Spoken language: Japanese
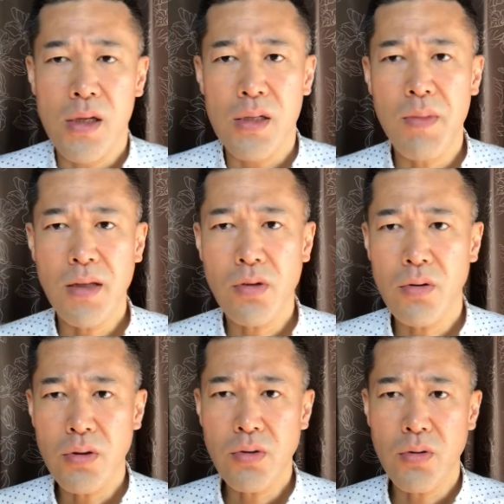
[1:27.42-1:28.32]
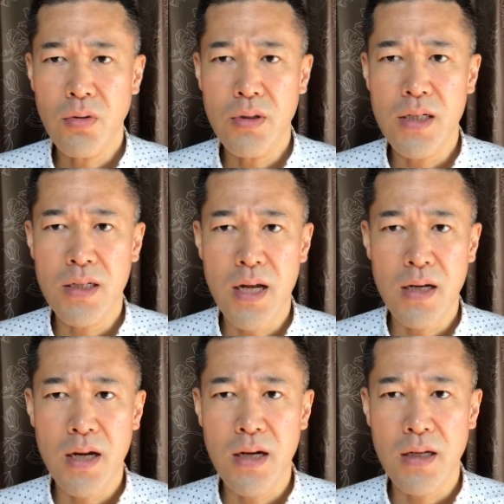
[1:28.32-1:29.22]
今その人と人
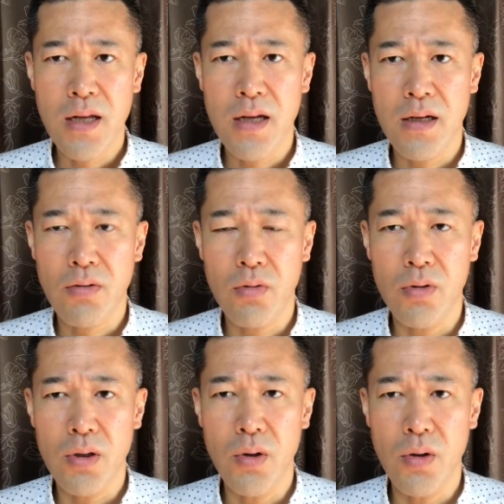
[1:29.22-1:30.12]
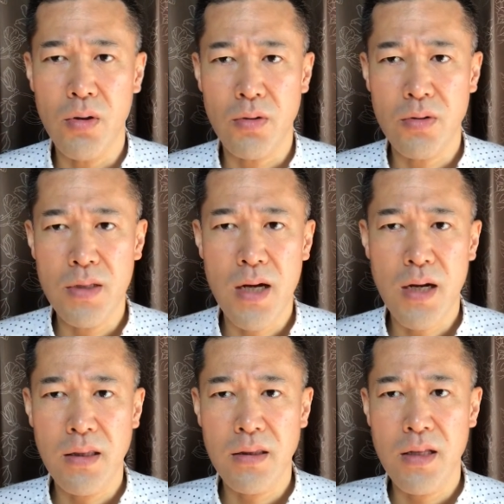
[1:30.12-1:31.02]
間関係がこういろいろつな
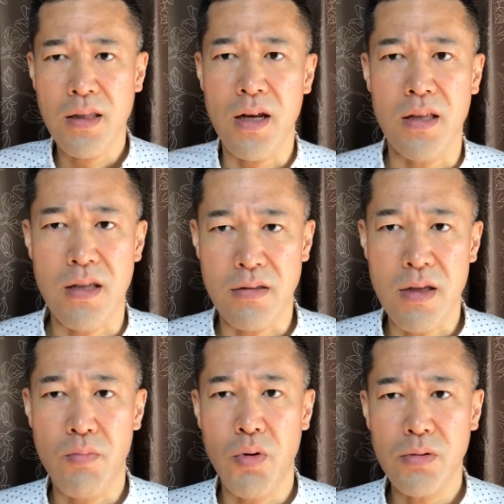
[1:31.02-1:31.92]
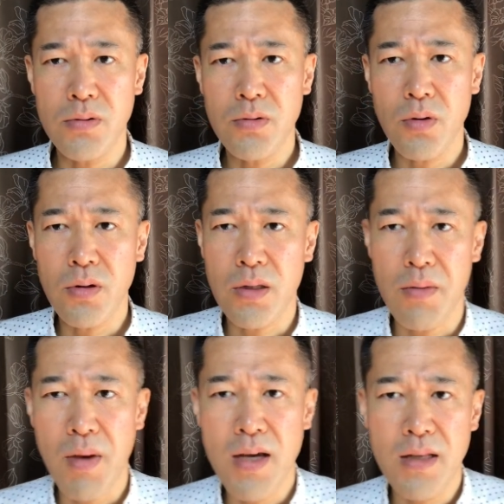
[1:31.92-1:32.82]
がってたらですね、僕にとって
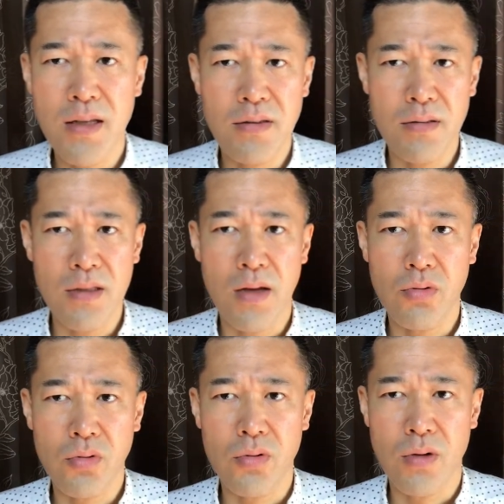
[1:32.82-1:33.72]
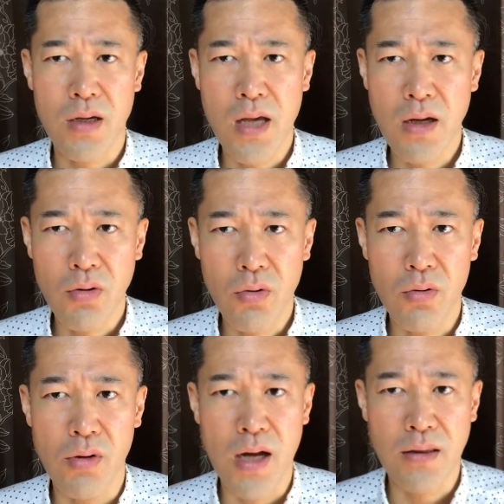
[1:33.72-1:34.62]
マイナスになることが結
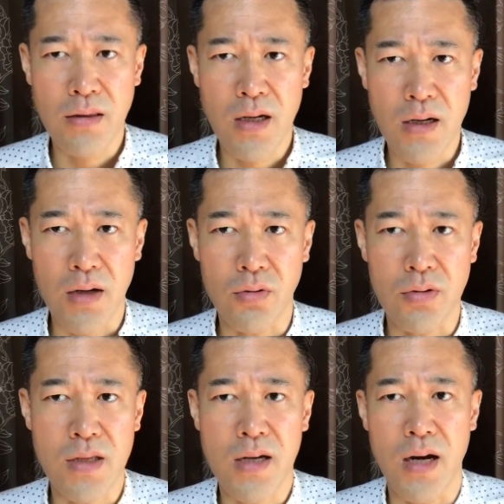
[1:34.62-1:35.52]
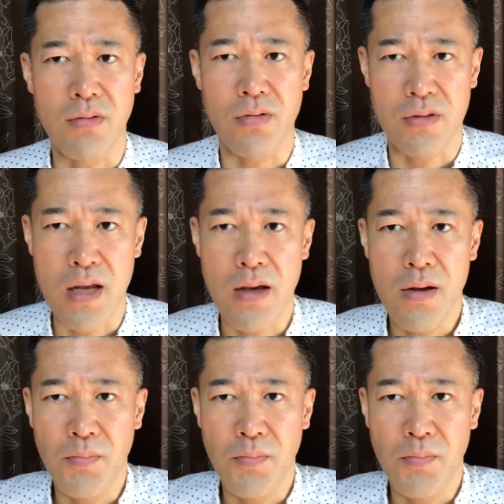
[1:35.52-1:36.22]
構あった可能性があるんですね。